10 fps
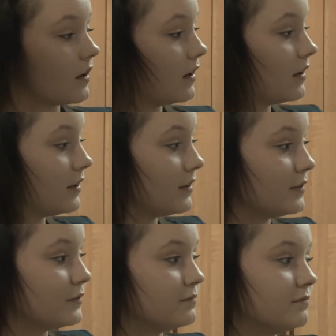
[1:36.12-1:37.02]

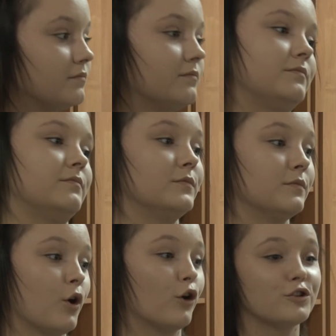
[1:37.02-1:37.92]
Y
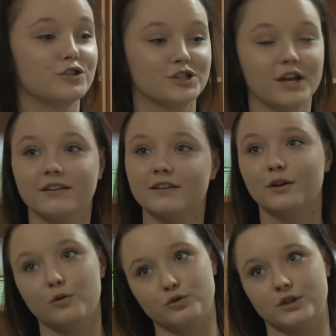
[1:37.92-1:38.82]
od trzech
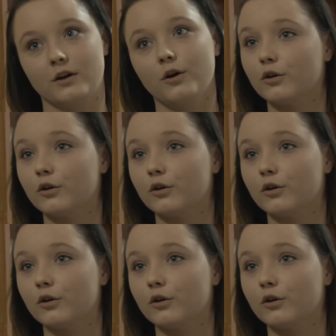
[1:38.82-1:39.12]
dni różne,